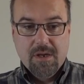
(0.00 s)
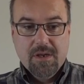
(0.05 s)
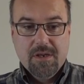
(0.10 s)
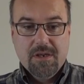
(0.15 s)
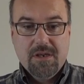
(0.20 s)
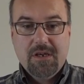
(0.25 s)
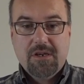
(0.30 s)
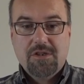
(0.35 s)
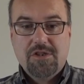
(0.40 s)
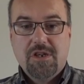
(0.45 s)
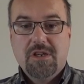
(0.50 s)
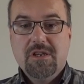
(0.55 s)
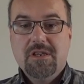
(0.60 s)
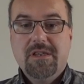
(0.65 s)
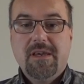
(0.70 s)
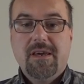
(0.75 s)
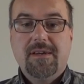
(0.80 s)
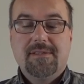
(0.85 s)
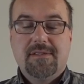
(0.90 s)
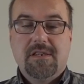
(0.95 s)
I jeżeli
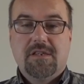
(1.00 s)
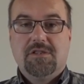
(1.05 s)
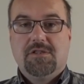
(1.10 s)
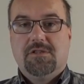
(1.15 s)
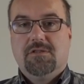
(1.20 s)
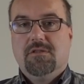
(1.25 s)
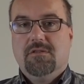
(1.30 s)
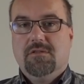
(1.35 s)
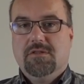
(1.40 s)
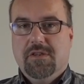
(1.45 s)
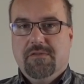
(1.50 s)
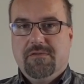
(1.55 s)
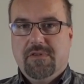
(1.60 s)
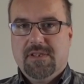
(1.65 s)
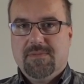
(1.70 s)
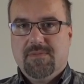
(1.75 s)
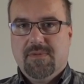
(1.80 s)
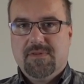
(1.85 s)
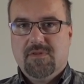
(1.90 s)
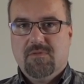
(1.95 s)
nie chcesz się w ten
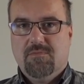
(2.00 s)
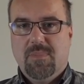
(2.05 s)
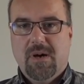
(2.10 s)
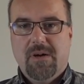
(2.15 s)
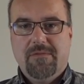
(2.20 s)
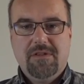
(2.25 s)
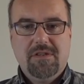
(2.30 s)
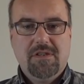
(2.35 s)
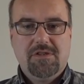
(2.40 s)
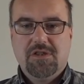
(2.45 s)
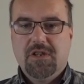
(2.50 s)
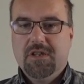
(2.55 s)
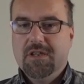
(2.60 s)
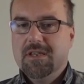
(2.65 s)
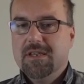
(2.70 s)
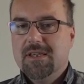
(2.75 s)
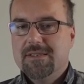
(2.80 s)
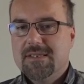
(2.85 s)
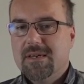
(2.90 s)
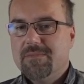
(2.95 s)
sposób bawić, jeżeli
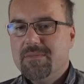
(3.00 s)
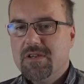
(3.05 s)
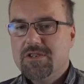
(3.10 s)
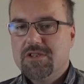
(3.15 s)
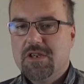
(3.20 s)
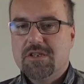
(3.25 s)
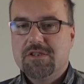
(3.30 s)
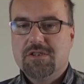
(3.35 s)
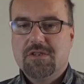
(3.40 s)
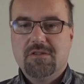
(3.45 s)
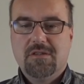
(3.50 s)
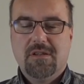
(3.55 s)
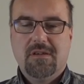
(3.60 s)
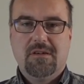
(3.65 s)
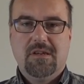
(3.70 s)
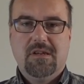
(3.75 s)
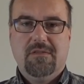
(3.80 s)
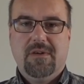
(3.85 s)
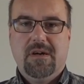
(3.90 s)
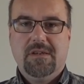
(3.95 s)
nie zamierzasz
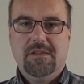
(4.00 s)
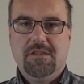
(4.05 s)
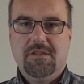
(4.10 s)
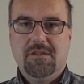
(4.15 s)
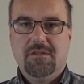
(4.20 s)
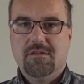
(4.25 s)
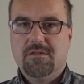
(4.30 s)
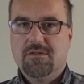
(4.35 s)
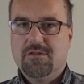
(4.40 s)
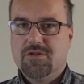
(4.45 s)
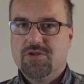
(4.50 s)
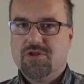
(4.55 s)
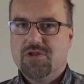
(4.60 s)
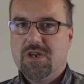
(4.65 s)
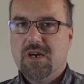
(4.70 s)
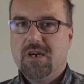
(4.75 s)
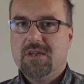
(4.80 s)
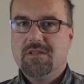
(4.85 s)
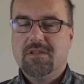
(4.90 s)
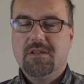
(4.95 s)
nagrywać
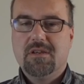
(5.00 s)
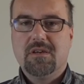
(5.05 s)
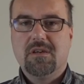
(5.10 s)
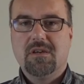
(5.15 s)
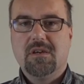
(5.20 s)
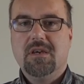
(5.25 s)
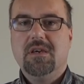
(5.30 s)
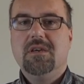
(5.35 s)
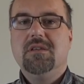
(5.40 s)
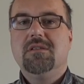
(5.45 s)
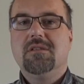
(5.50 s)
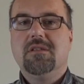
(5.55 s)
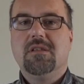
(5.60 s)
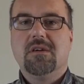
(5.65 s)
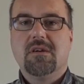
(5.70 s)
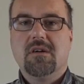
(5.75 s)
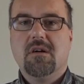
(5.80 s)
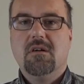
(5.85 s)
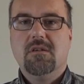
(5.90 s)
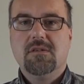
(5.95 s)
żadnych
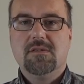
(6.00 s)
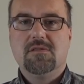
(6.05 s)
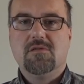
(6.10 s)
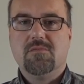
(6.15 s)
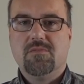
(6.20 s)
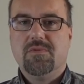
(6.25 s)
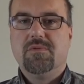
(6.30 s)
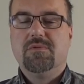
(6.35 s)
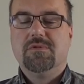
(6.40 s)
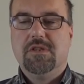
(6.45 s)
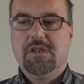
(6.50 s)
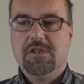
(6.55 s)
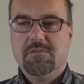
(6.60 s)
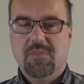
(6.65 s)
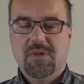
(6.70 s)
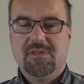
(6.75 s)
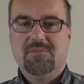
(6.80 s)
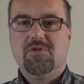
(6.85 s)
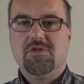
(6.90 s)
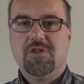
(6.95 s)
innych osób gdzieś
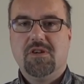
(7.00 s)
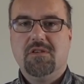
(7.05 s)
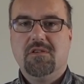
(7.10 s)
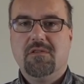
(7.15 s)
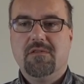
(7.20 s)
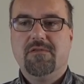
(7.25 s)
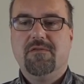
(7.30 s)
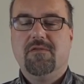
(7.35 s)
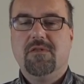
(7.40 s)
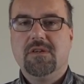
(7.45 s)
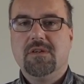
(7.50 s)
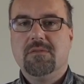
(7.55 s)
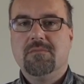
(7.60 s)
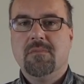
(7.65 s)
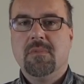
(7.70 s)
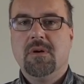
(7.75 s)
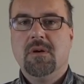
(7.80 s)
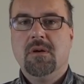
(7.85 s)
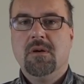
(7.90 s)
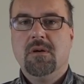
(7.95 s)
bezpośrednio w
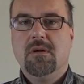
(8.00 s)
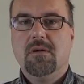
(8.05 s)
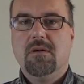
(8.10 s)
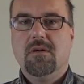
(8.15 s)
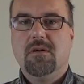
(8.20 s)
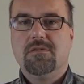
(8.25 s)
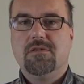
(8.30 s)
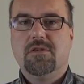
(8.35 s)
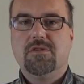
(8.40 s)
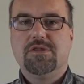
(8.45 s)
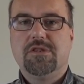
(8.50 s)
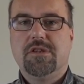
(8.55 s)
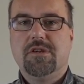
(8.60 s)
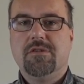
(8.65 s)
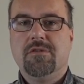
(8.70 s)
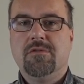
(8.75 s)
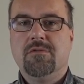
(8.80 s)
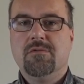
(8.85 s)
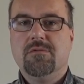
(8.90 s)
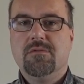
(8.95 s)
Twoim
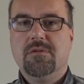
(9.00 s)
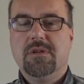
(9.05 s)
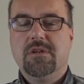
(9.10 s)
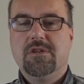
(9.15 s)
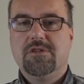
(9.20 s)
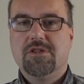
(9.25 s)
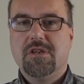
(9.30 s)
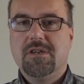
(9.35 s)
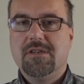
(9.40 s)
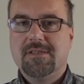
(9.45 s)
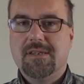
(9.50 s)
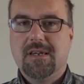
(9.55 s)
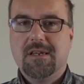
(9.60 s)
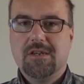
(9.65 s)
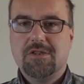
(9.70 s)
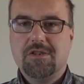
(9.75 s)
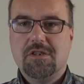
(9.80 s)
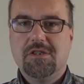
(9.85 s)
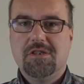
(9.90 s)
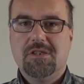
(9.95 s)
otoczeniu, jeżeli
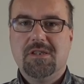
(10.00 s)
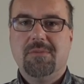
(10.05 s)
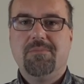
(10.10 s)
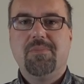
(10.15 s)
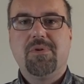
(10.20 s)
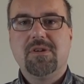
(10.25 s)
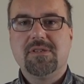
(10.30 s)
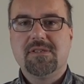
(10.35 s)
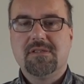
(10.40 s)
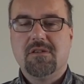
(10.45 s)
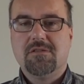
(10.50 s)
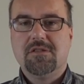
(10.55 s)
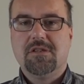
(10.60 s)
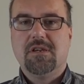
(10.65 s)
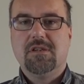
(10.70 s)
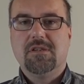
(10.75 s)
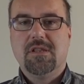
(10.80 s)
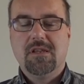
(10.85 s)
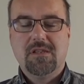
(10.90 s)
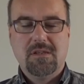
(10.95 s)
zależy Ci na
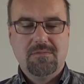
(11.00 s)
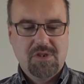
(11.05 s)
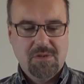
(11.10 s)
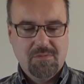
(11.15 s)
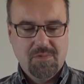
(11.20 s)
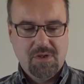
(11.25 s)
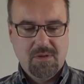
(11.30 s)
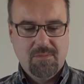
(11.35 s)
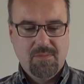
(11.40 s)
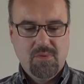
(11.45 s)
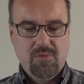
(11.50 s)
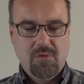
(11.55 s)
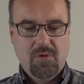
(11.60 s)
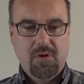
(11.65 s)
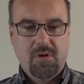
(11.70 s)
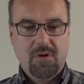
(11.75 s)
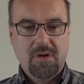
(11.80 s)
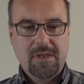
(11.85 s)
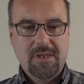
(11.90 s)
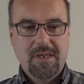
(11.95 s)
prostocie, na tym, żeby to
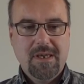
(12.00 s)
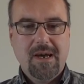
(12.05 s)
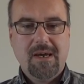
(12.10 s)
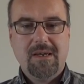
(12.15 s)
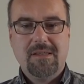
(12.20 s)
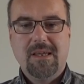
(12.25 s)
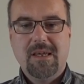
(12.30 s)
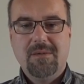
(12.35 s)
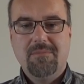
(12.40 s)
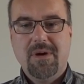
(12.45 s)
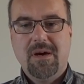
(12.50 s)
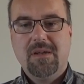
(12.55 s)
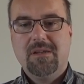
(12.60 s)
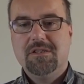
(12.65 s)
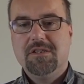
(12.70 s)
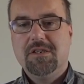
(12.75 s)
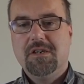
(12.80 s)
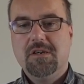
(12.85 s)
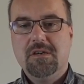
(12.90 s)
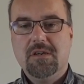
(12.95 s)
było jak
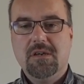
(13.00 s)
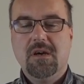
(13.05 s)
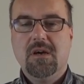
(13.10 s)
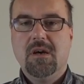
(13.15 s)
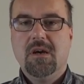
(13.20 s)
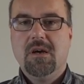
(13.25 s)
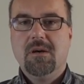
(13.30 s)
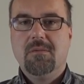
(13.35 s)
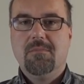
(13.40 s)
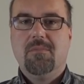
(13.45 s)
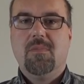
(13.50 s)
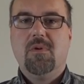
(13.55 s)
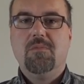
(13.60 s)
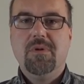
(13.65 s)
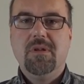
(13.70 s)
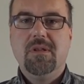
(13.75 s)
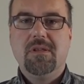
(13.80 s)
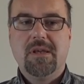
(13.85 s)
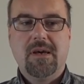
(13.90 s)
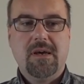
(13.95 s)
najbardziej
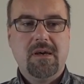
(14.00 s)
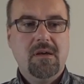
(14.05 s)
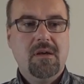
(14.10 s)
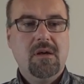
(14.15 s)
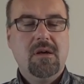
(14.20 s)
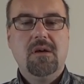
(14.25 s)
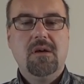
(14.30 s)
mobilne,